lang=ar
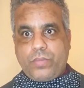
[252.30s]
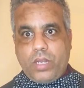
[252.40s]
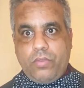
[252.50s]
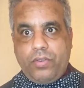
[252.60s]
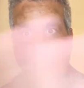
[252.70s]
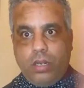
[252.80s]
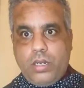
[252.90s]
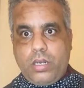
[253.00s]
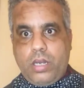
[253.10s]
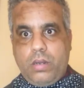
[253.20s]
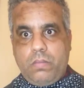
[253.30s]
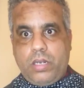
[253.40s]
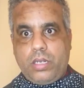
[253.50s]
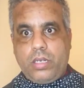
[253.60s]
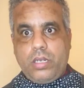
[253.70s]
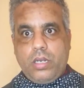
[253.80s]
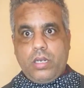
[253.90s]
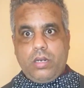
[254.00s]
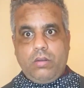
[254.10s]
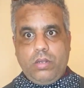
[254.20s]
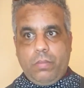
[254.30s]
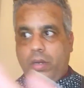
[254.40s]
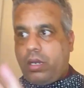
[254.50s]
الفنانه كاملين انا